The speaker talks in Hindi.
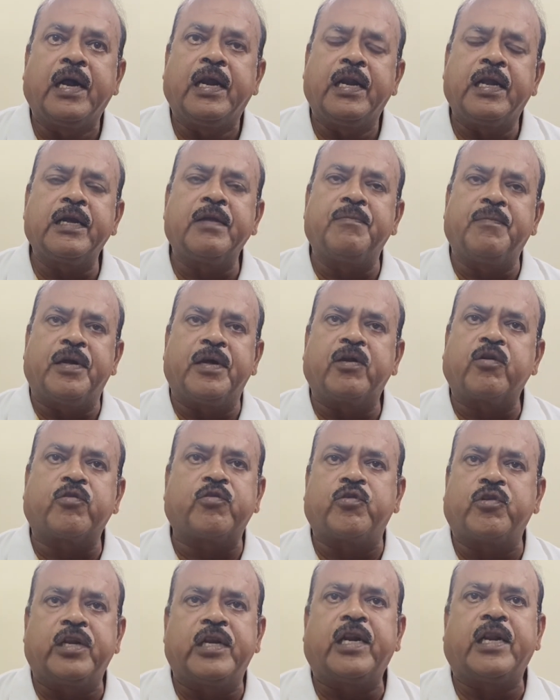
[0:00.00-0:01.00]
लेकिन मेरे को
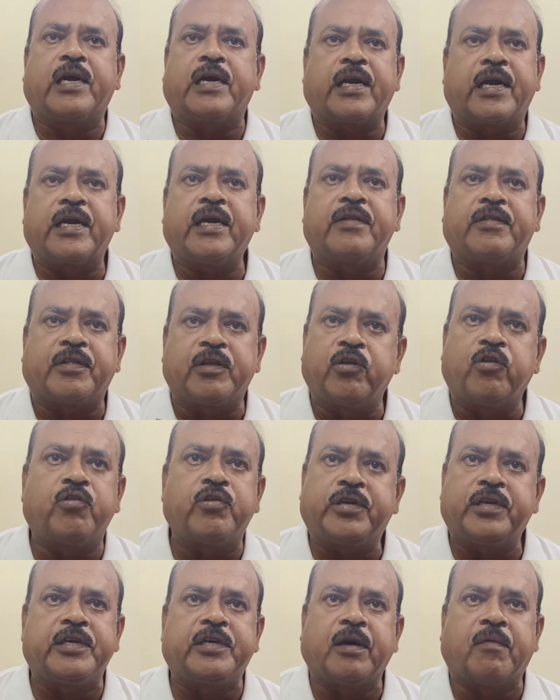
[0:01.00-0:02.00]
तो नहीं लग रहा कि तीनों
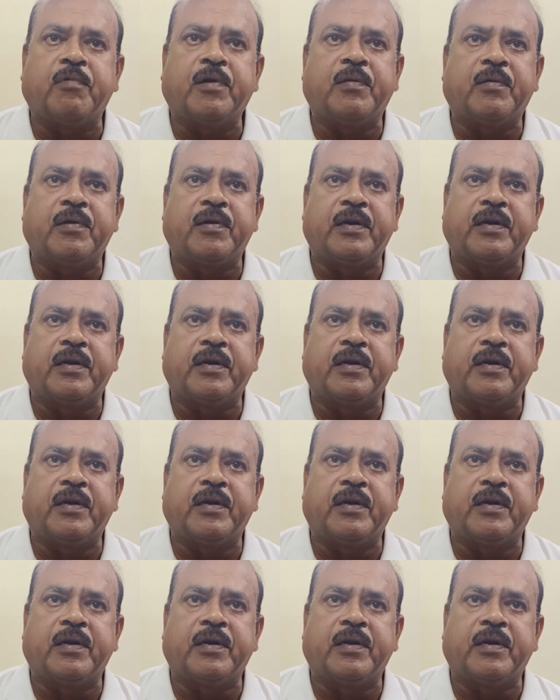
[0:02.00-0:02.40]
चीज़ अभी